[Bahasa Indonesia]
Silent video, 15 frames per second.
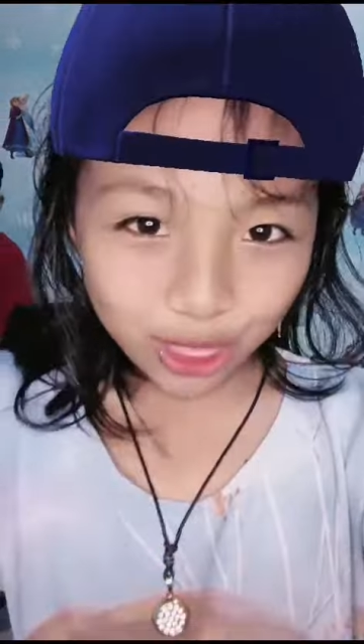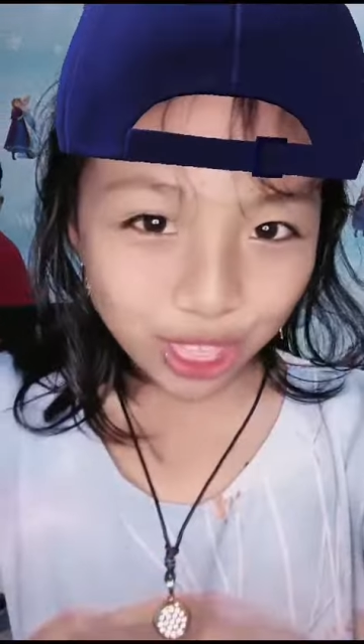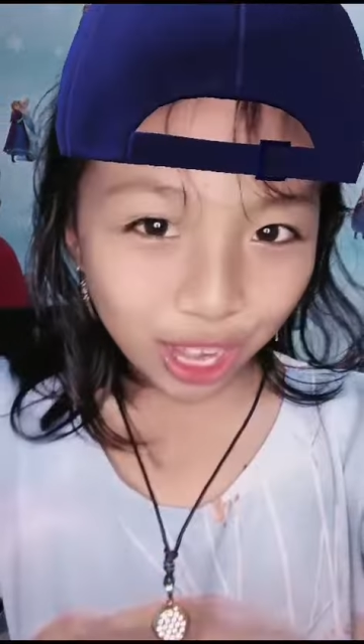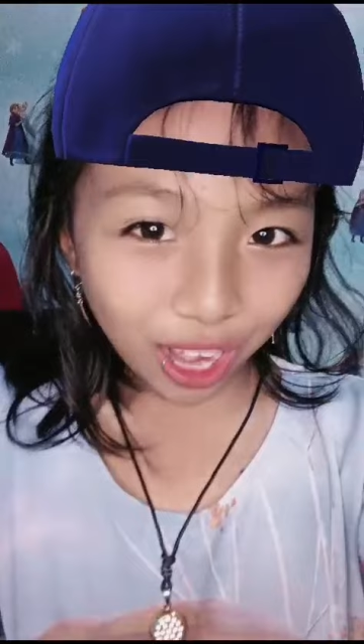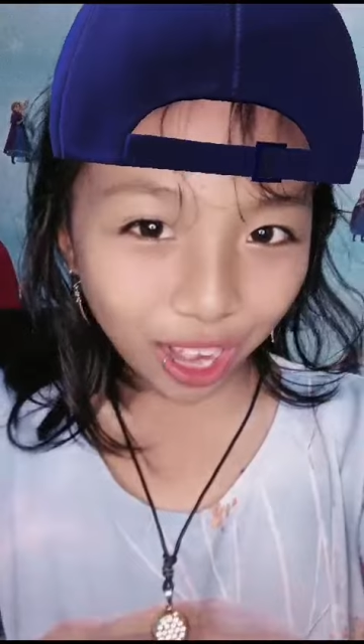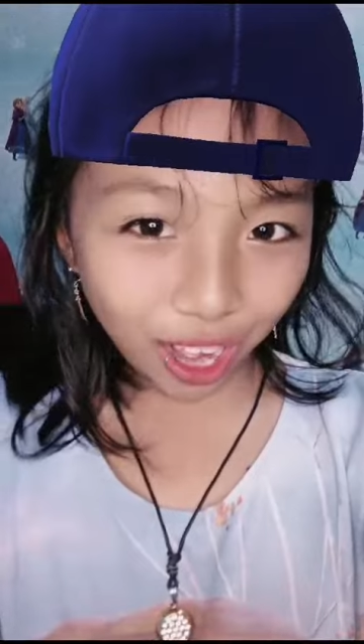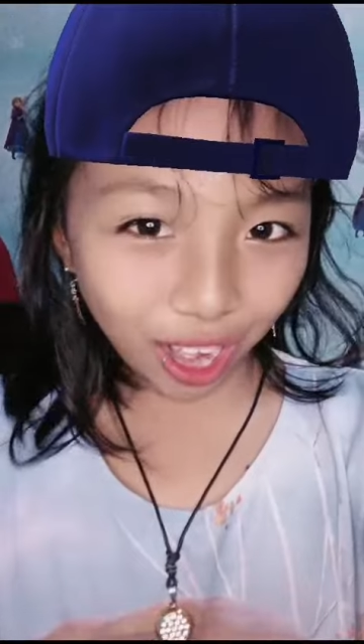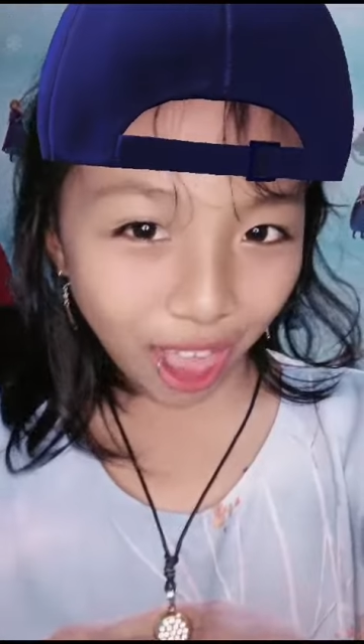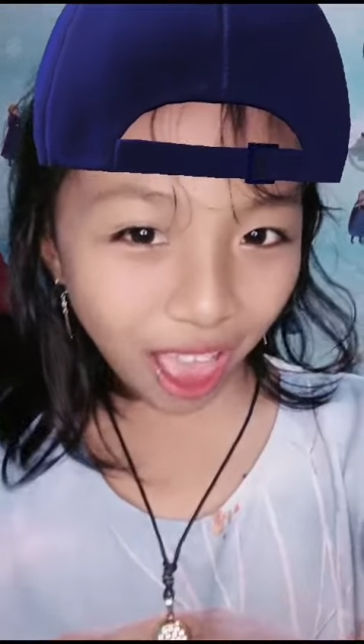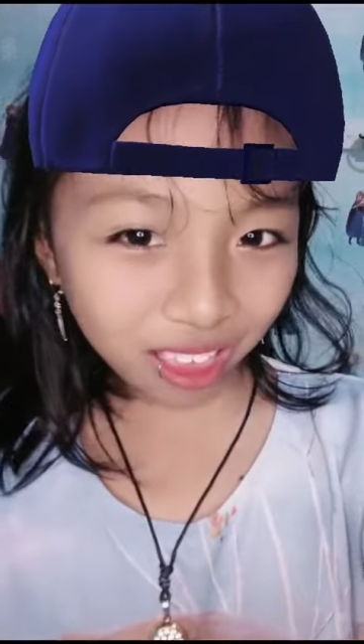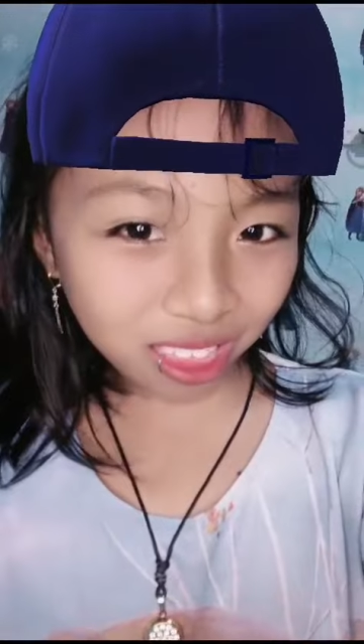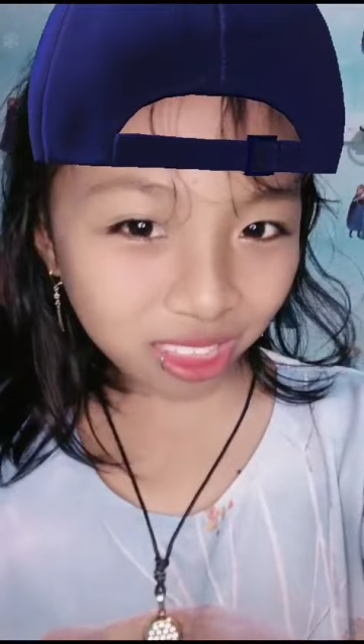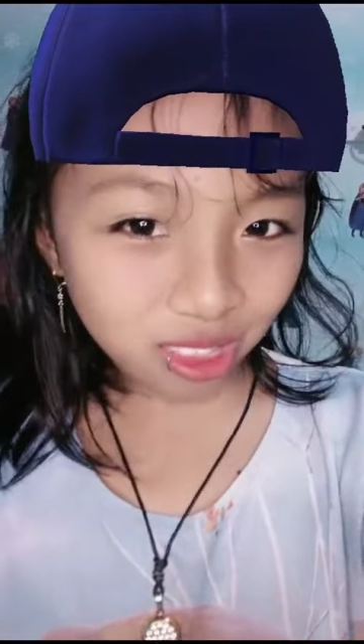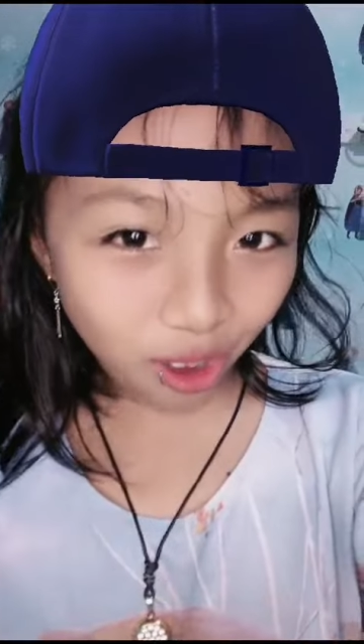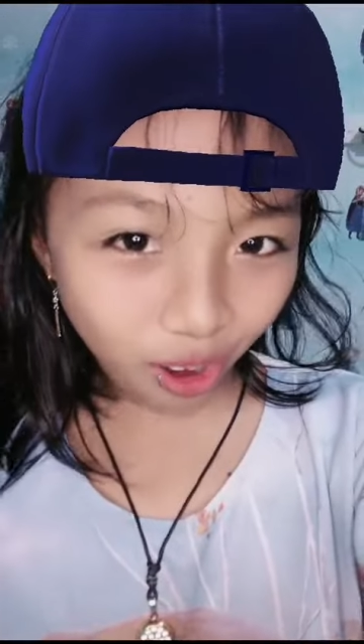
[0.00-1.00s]
jelas
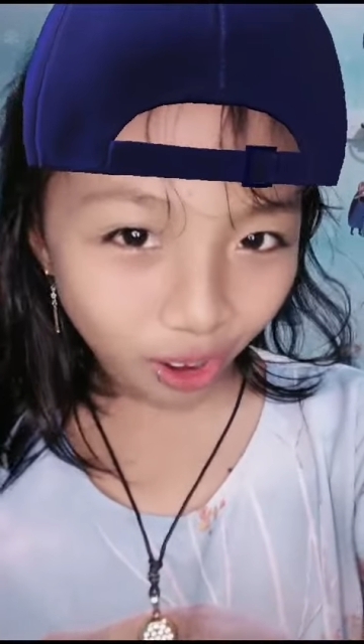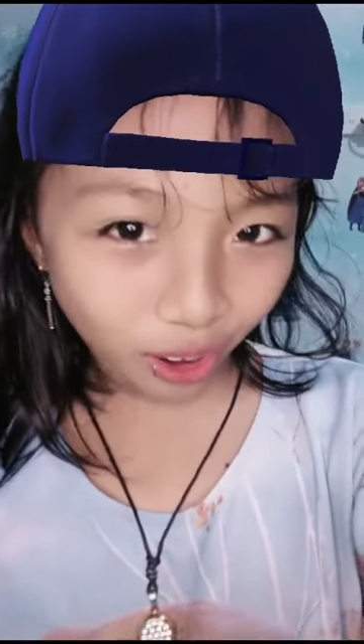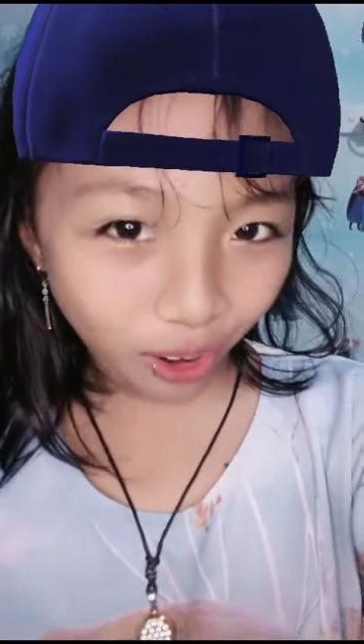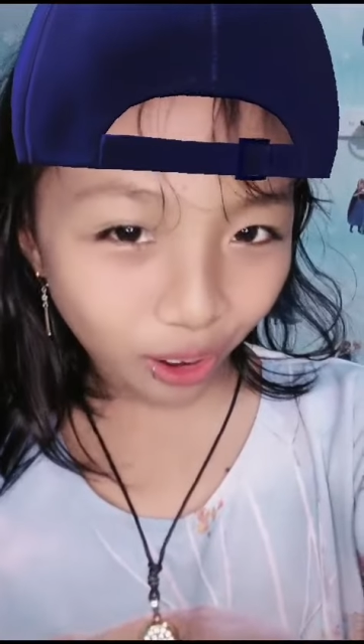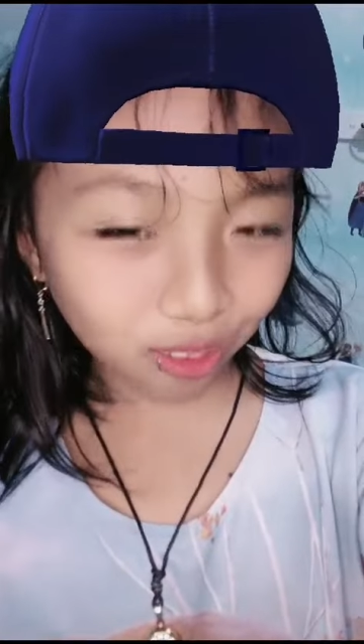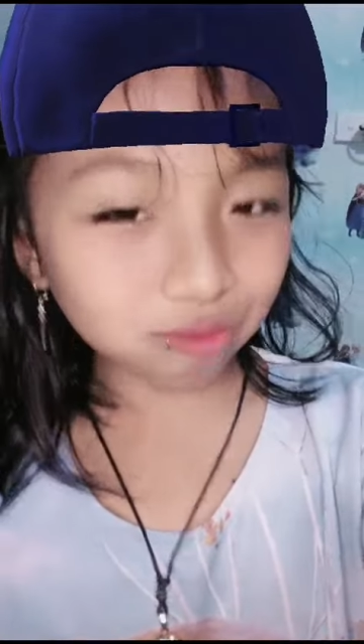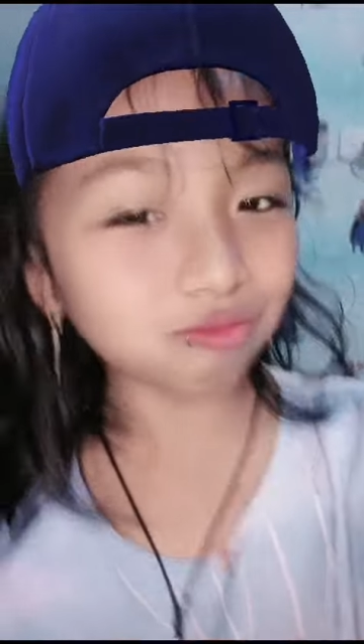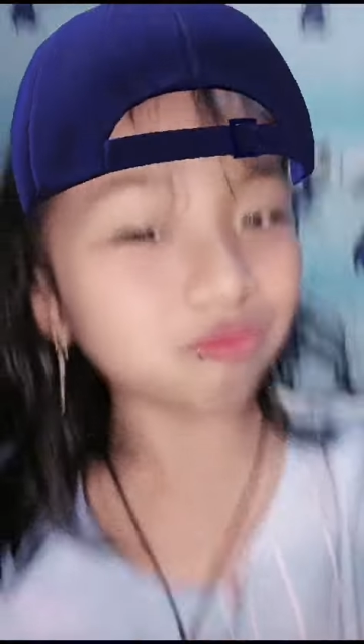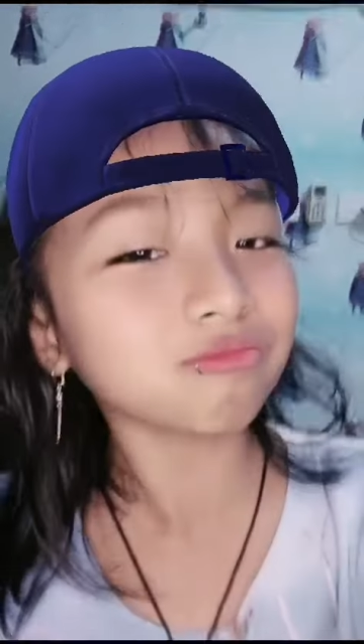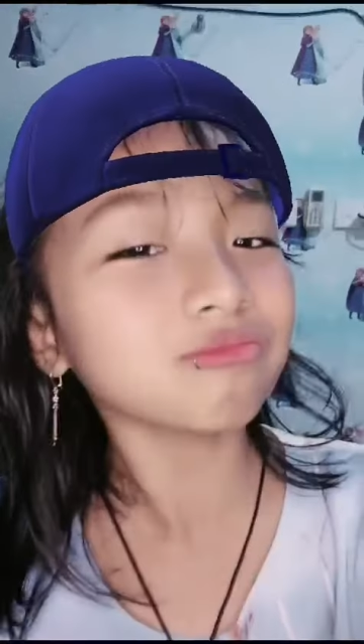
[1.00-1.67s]
dong